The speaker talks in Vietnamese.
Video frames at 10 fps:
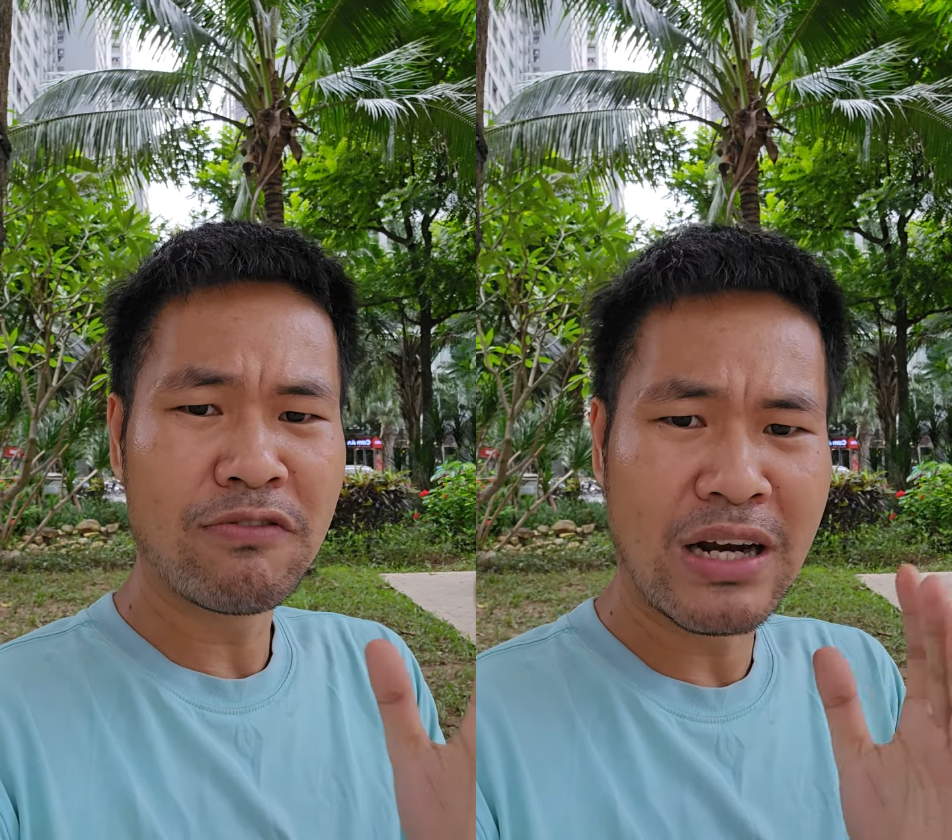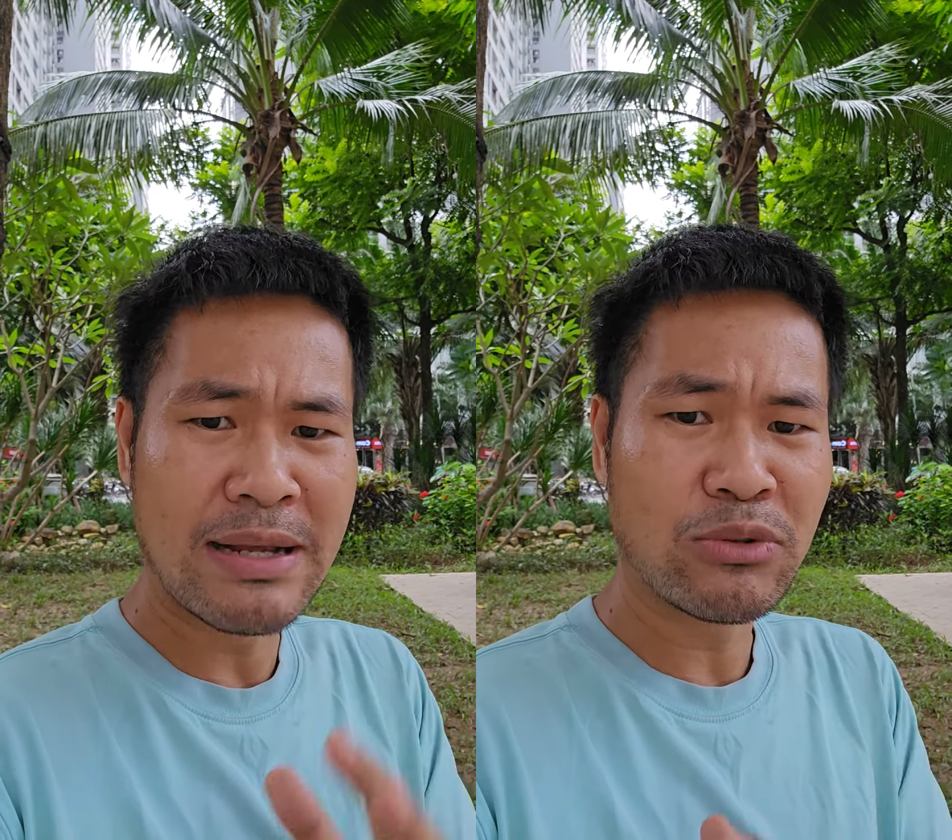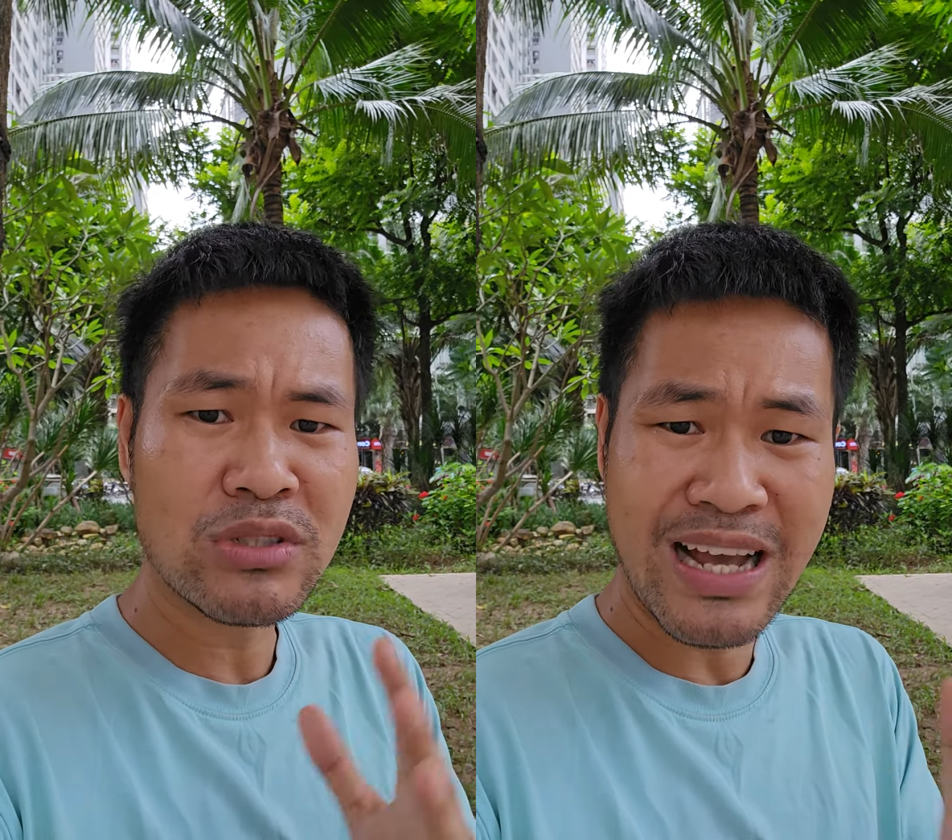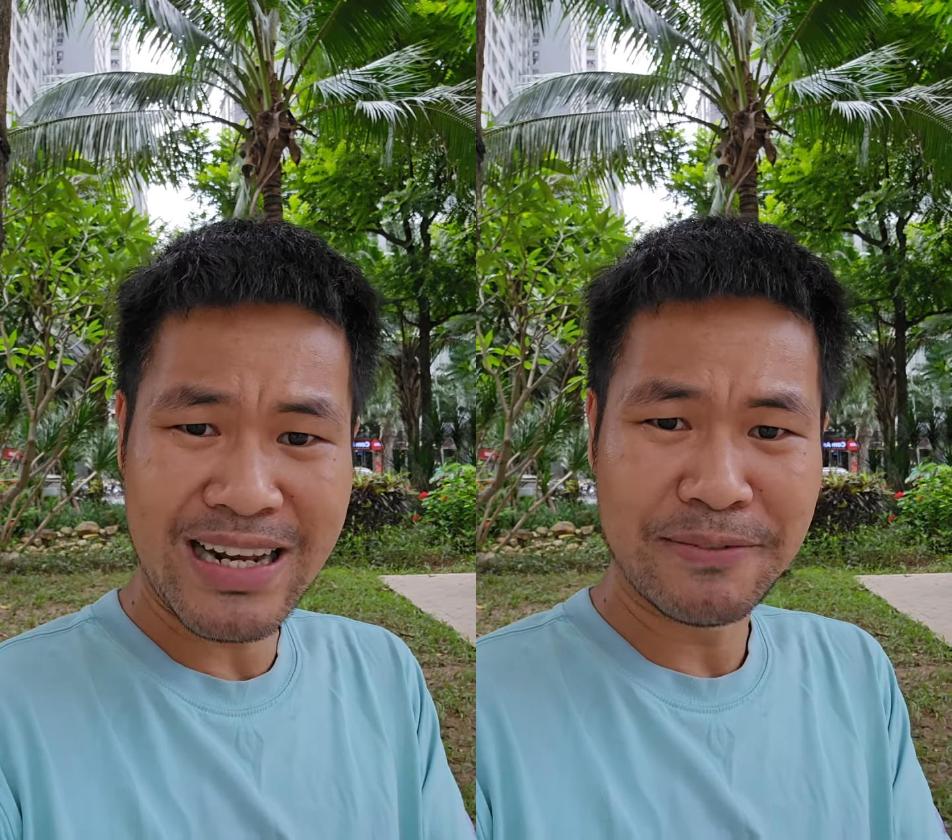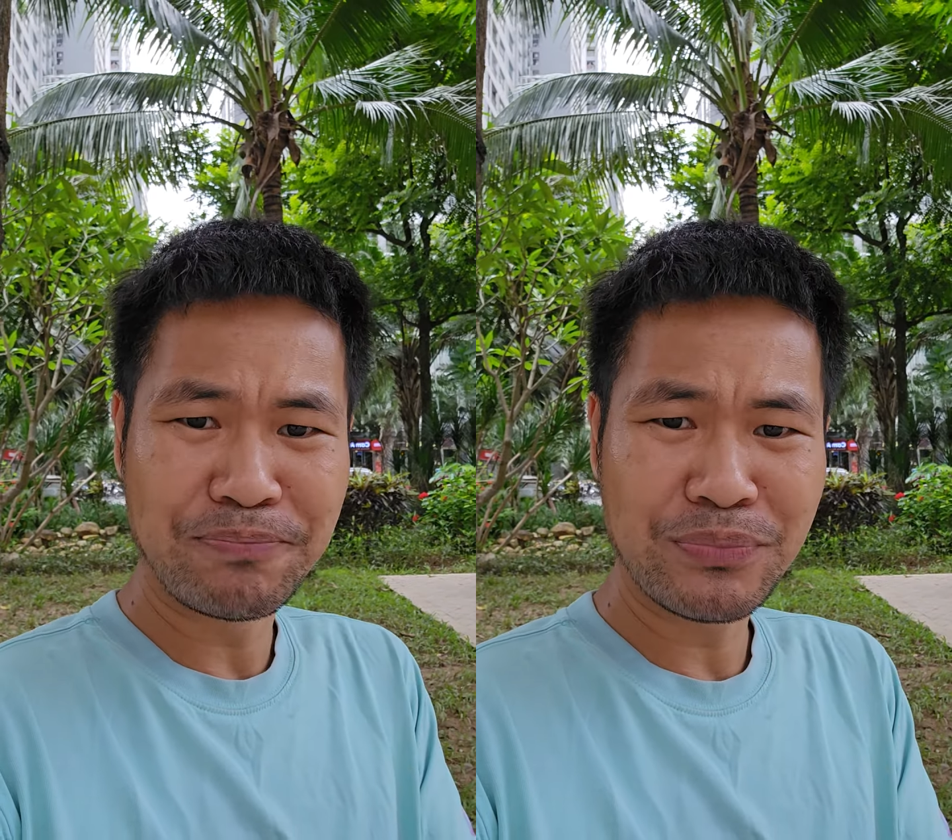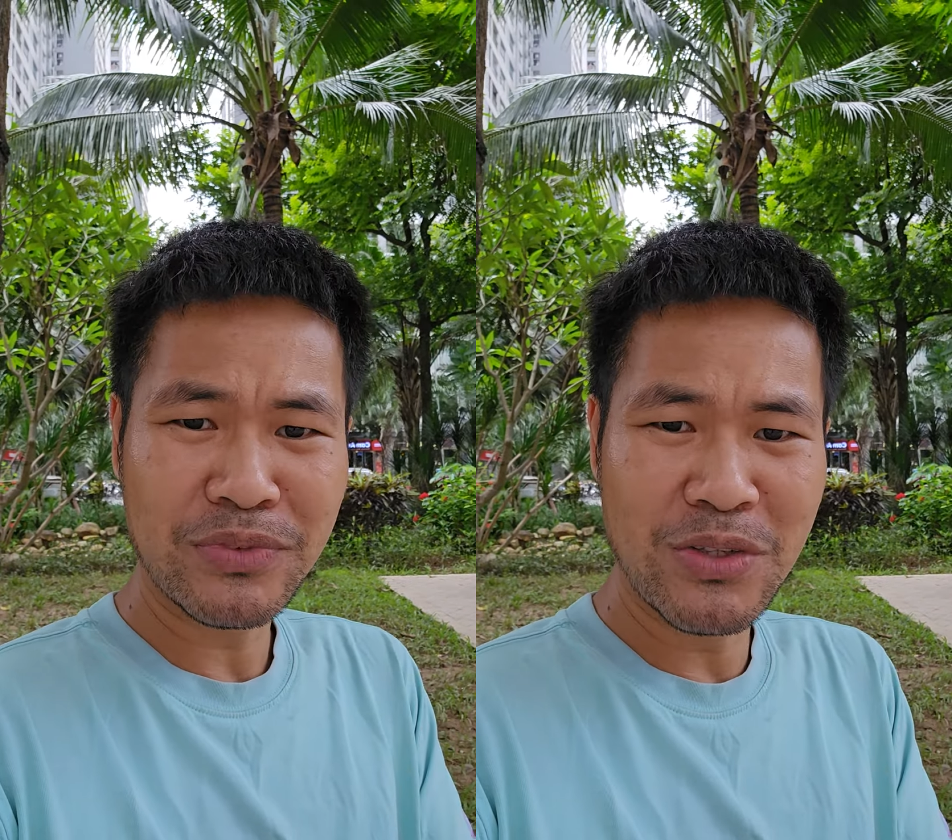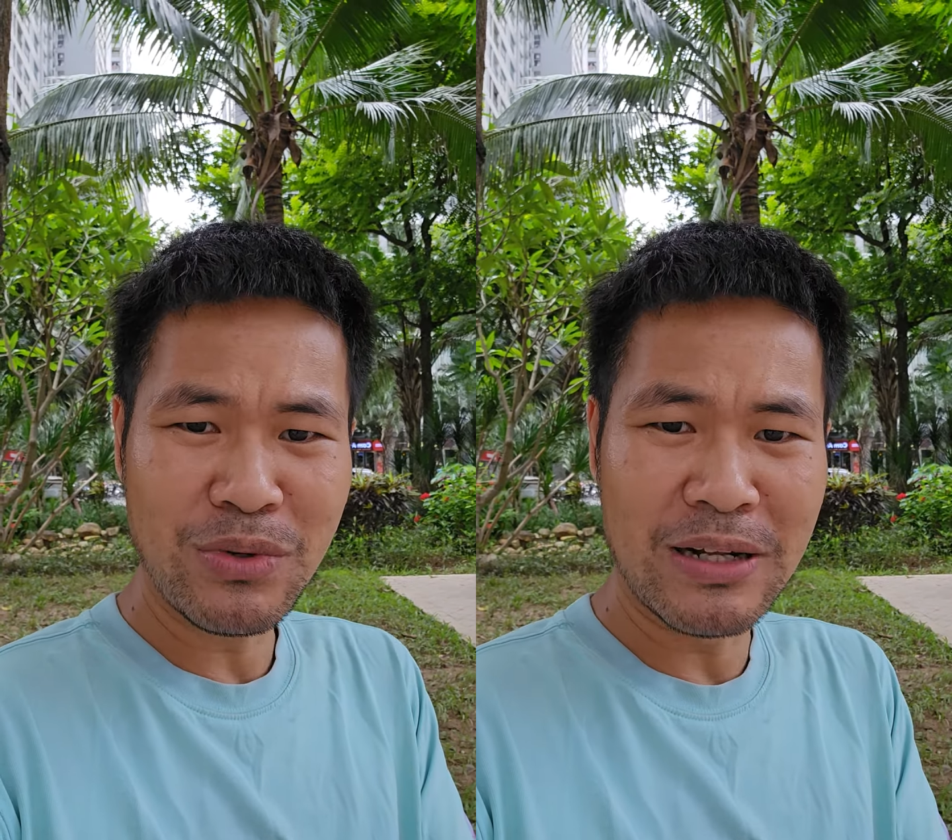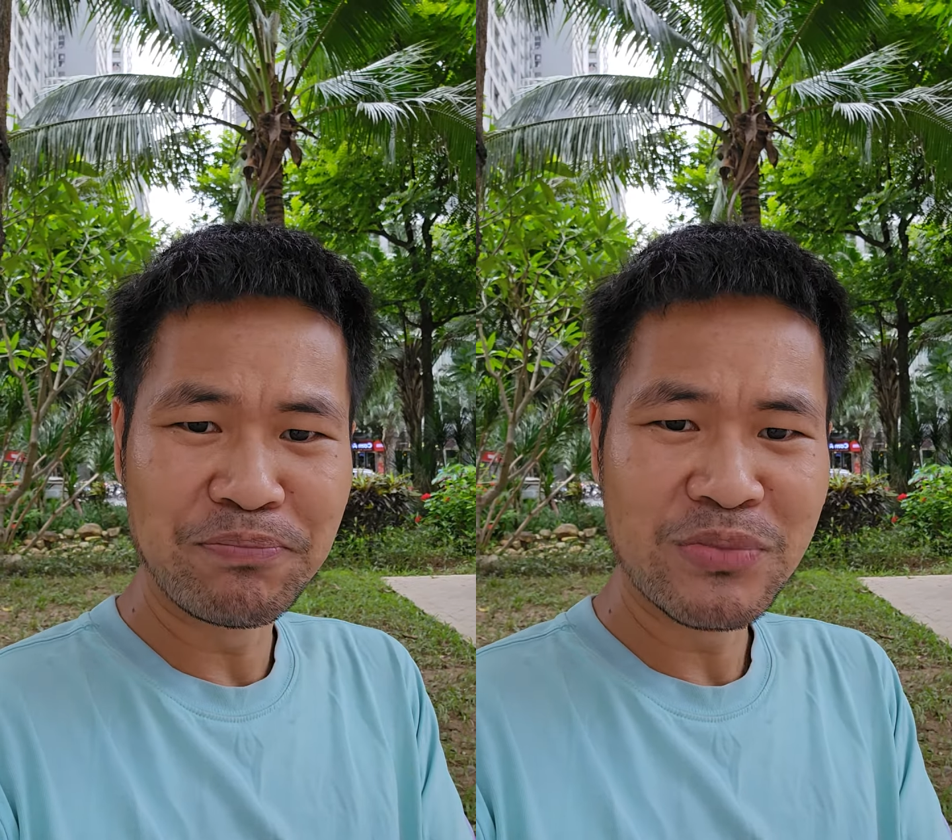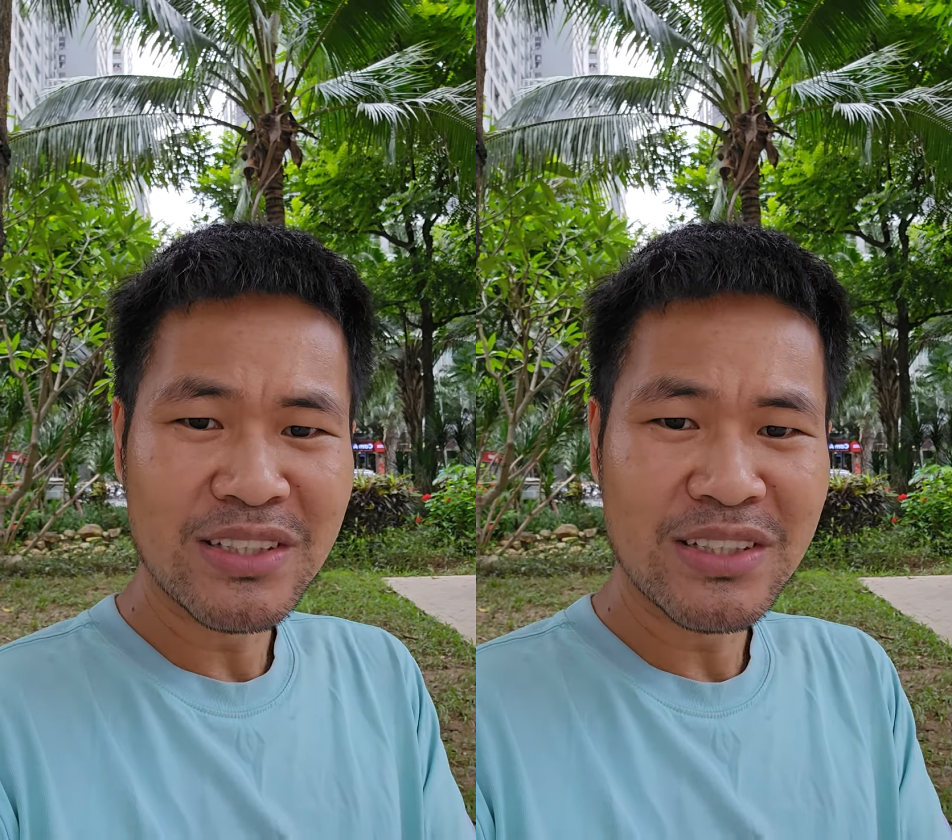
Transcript: phải làm trong sàn, đúng không ạ?